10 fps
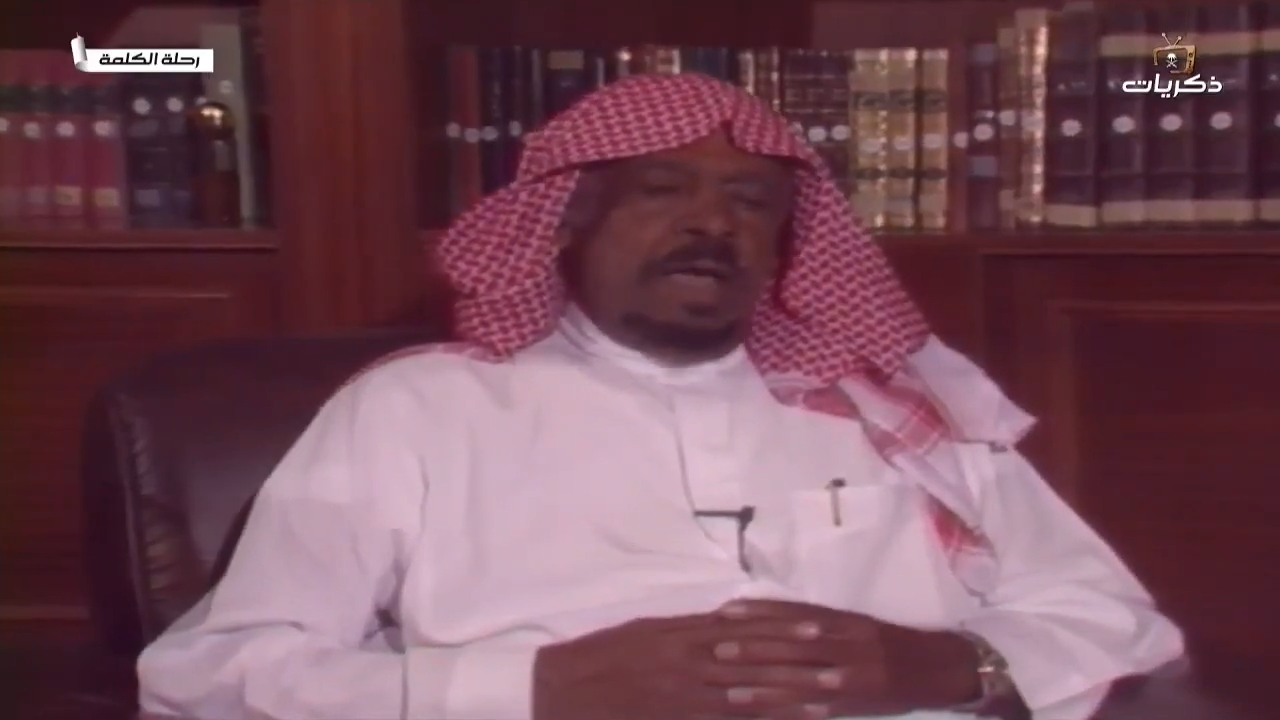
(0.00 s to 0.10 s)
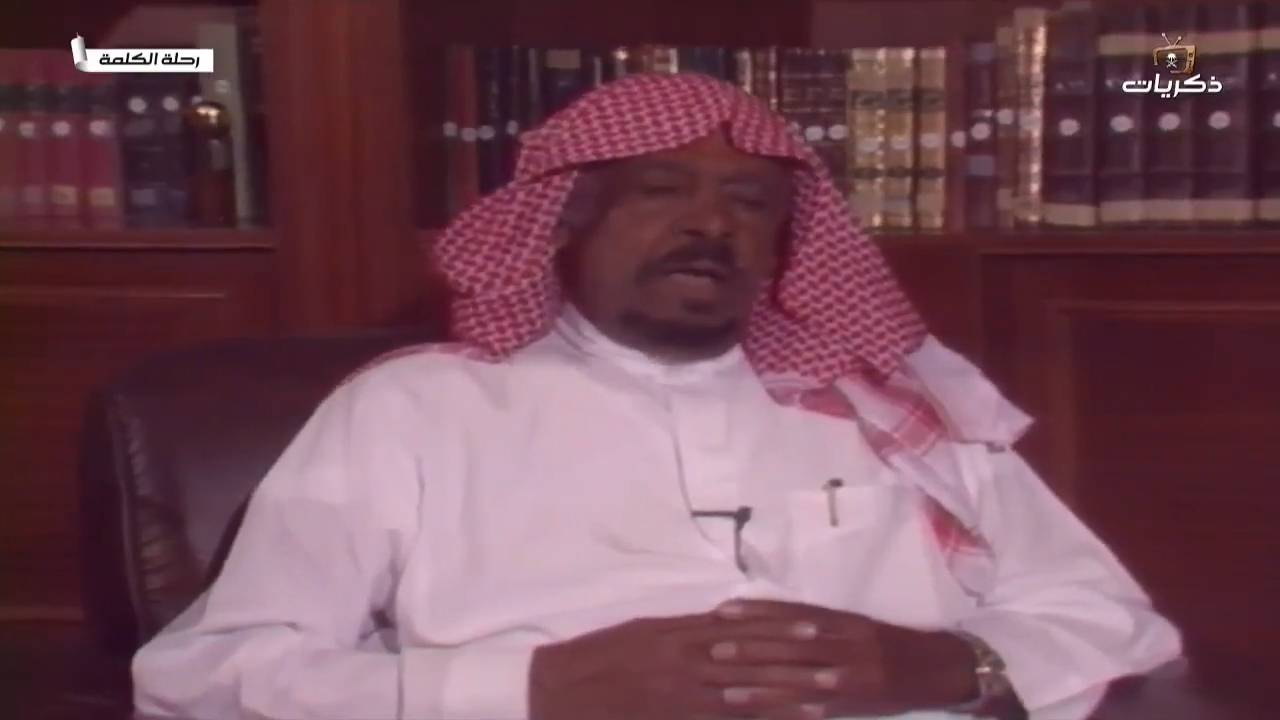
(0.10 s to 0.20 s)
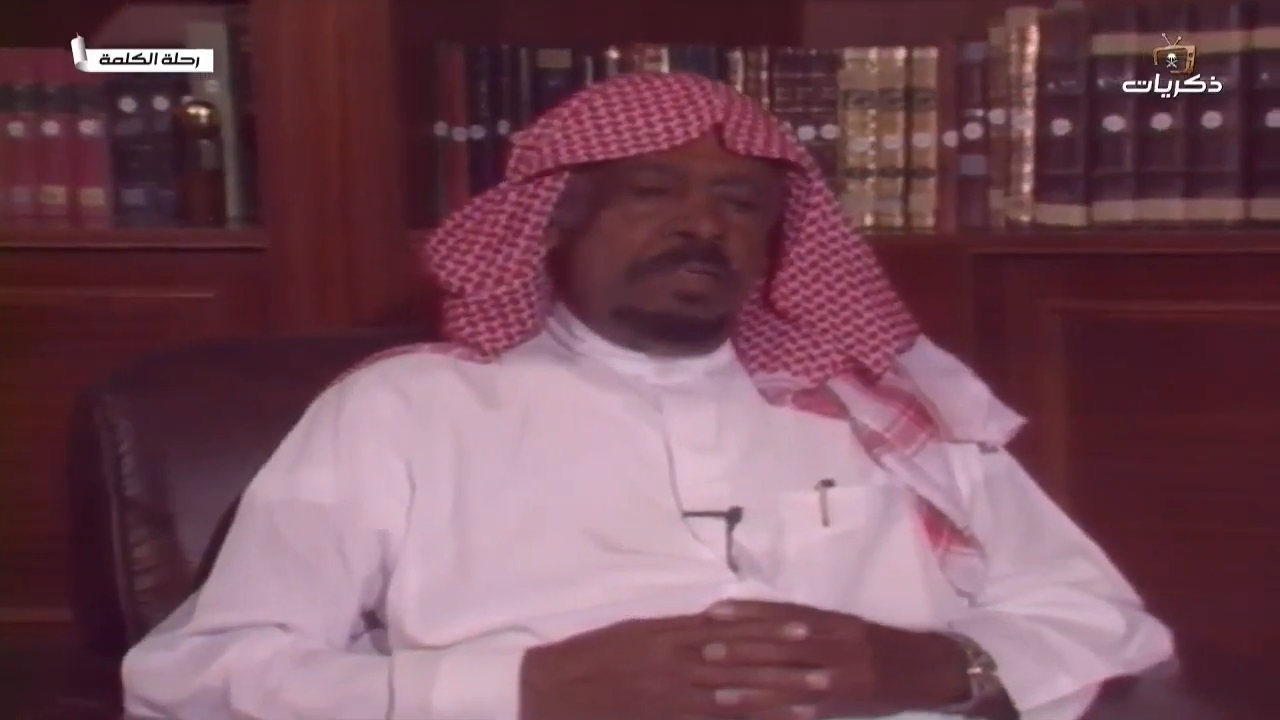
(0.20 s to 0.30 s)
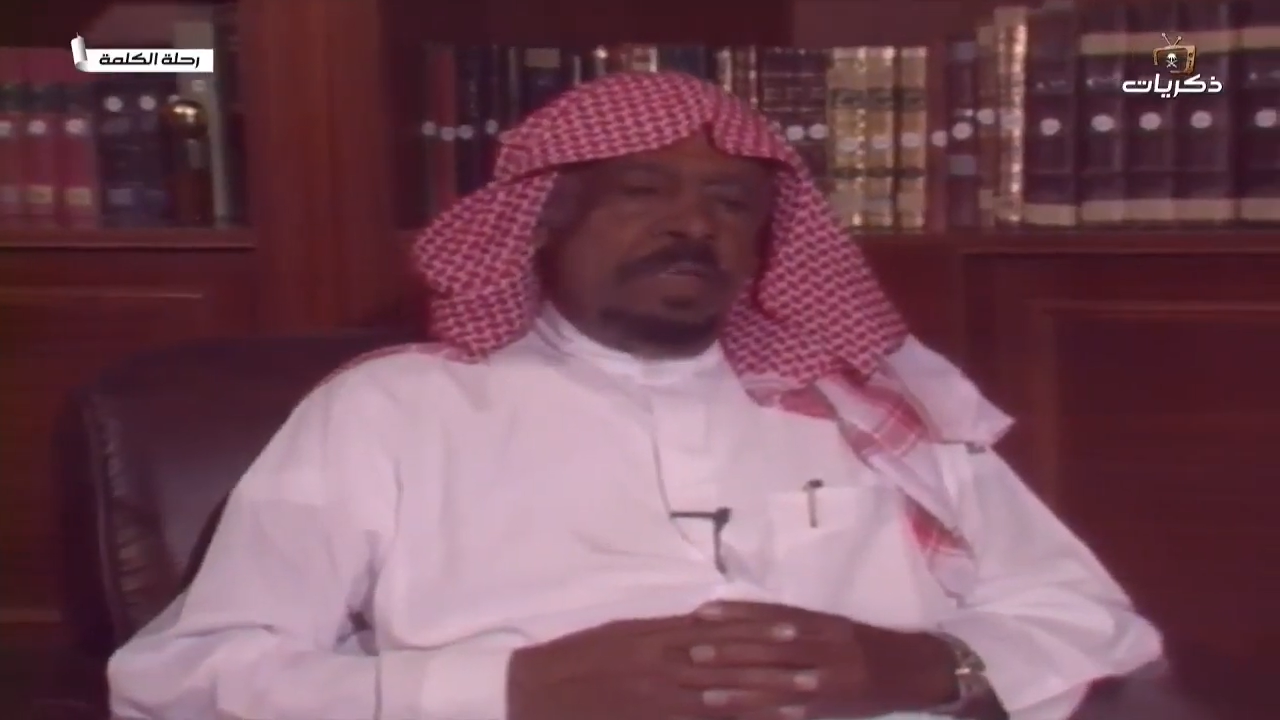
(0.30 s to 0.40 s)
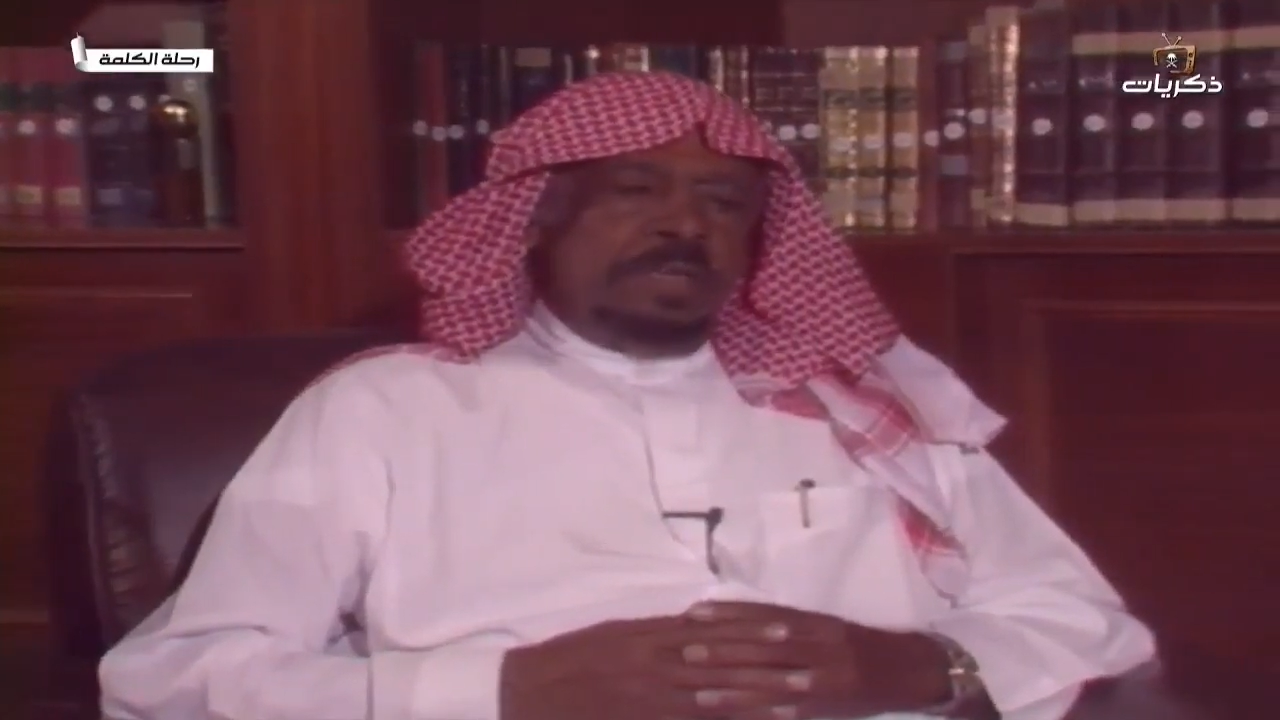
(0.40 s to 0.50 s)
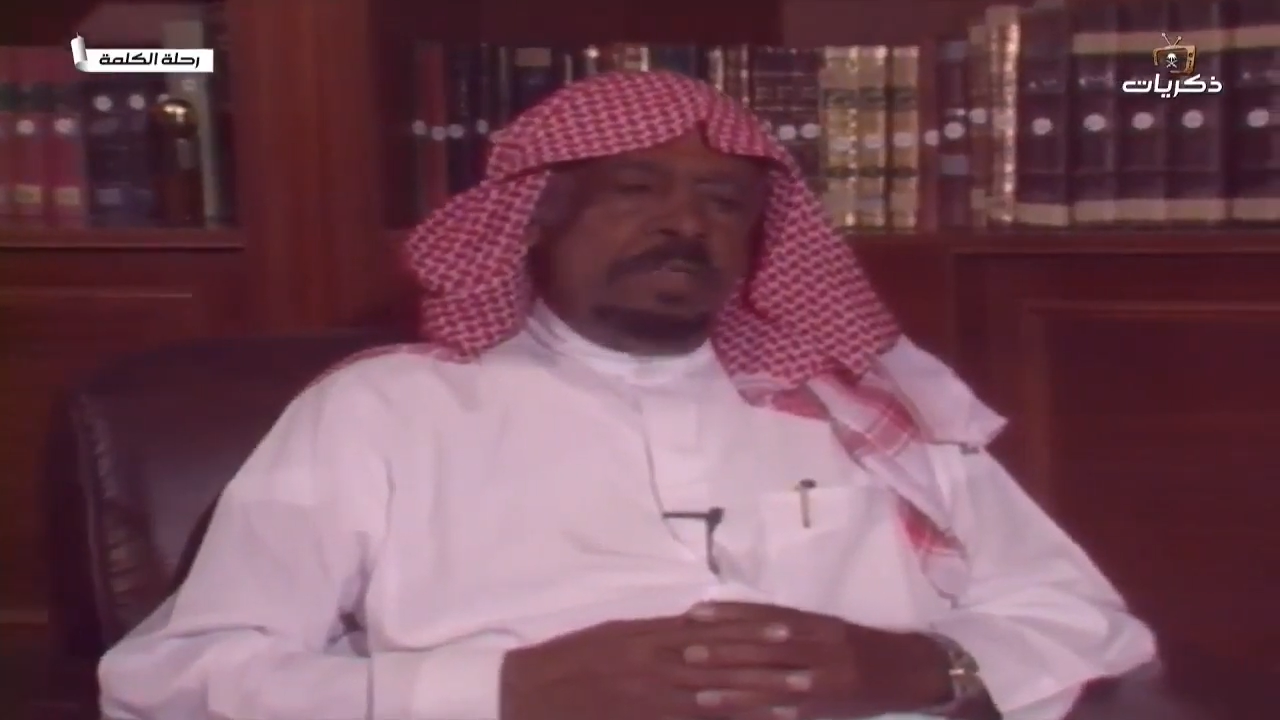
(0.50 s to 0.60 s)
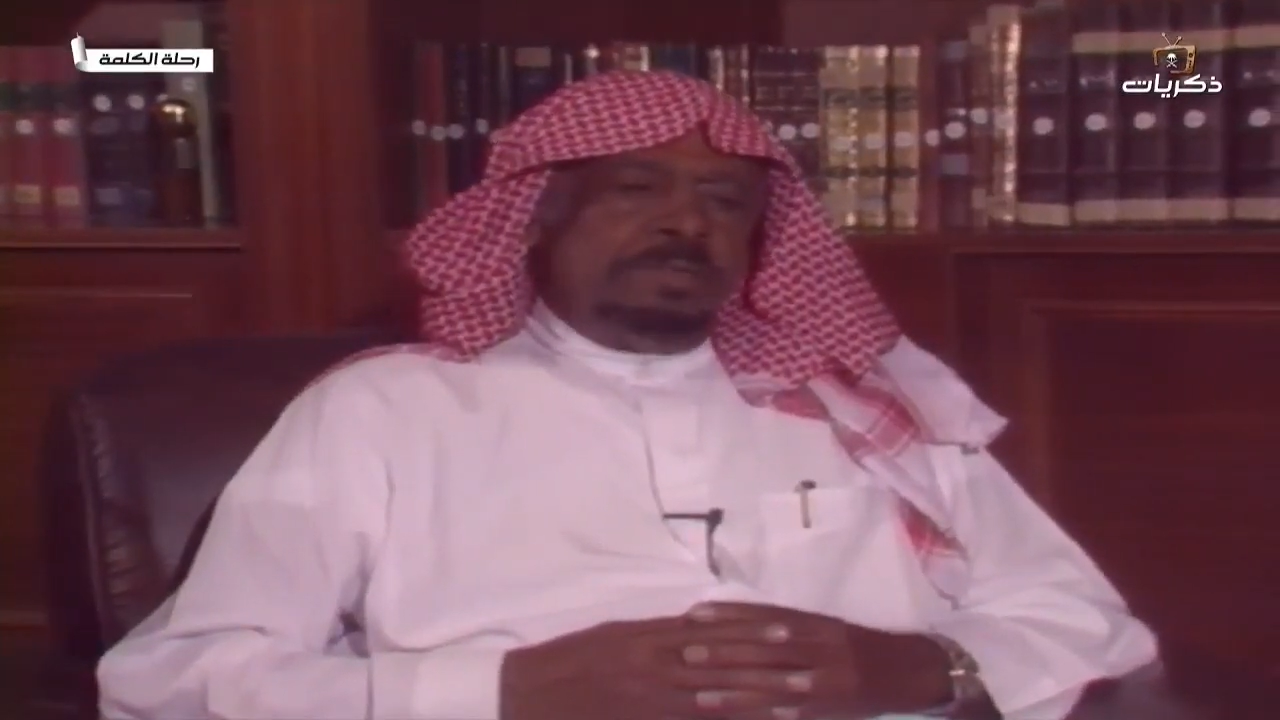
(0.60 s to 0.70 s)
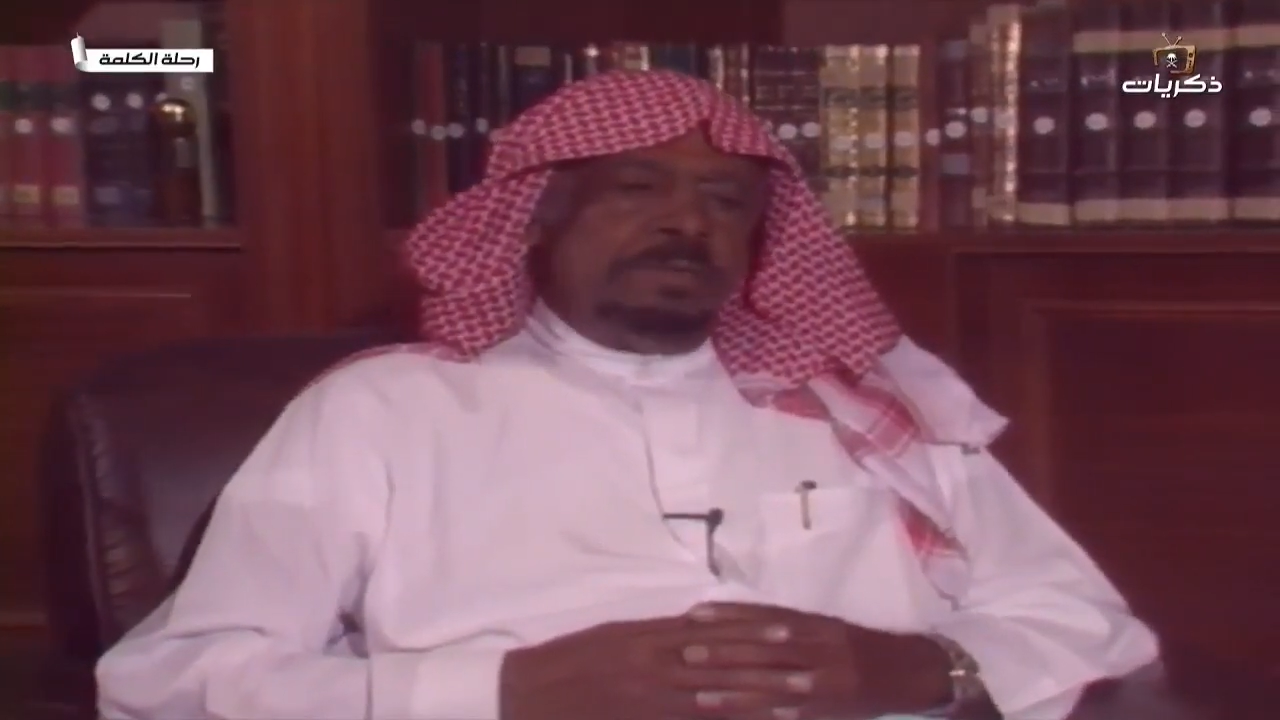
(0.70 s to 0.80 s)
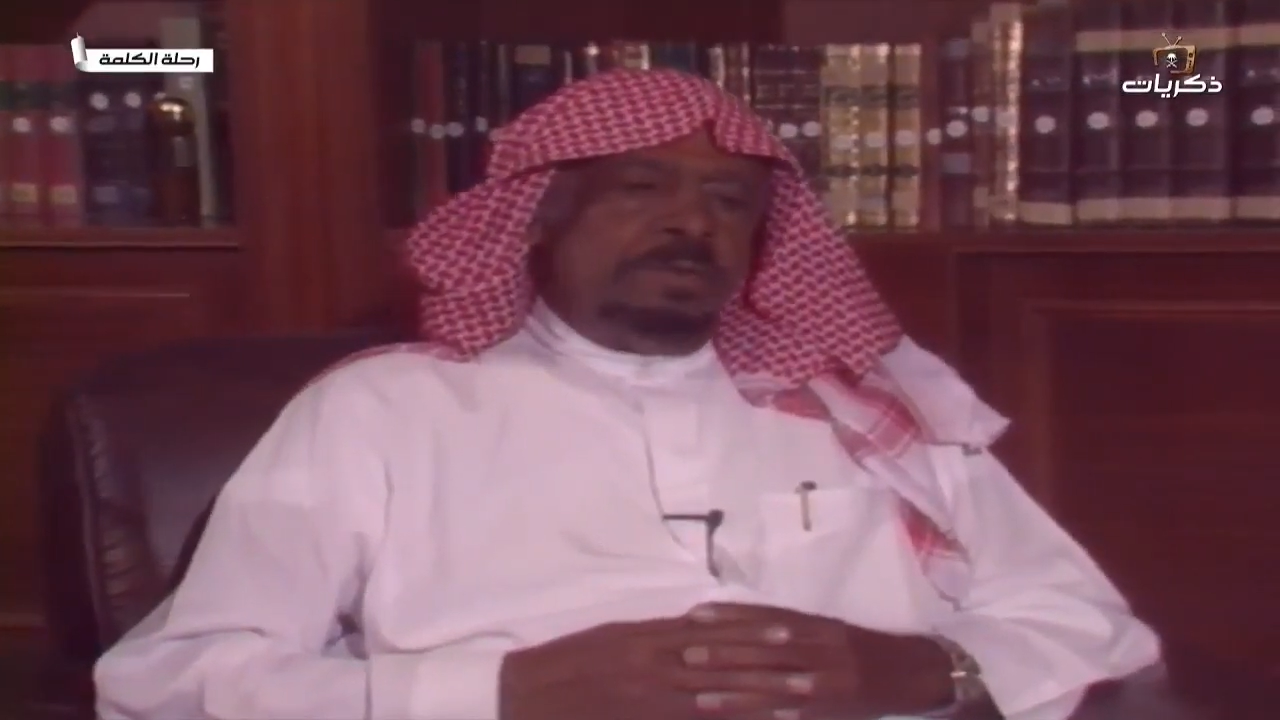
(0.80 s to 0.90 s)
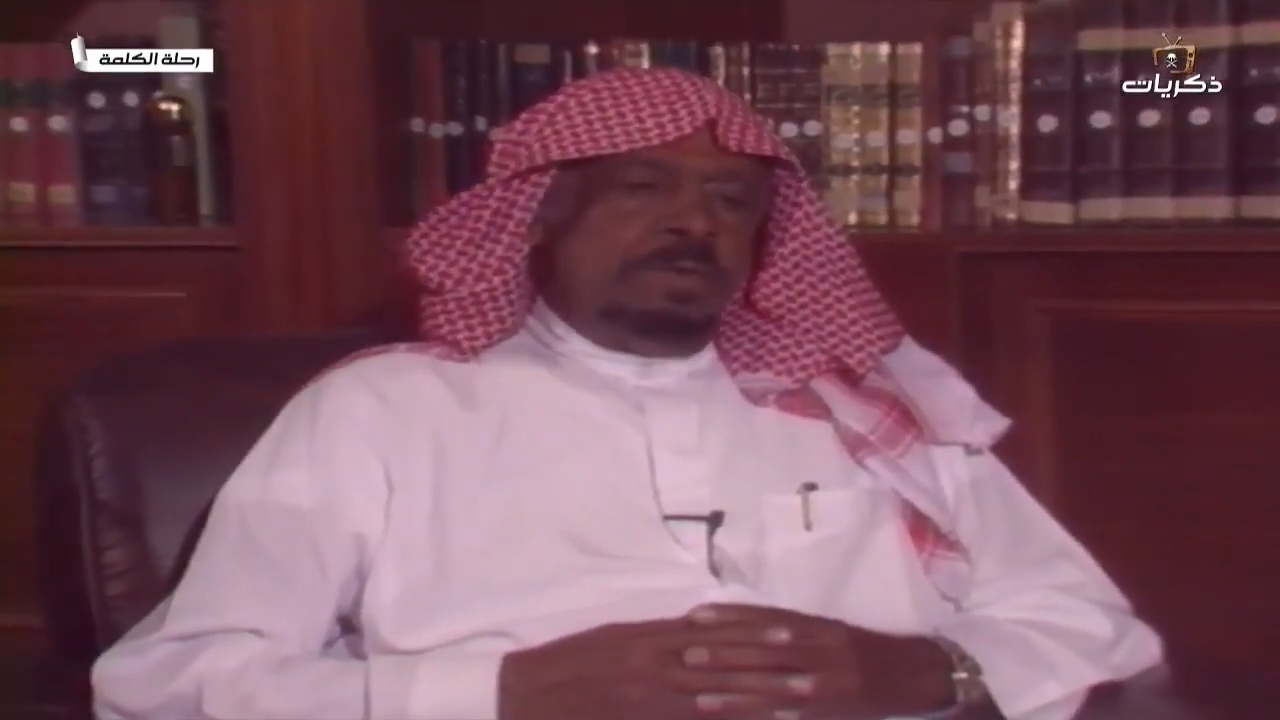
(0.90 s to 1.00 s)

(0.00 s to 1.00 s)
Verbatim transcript: أعطيت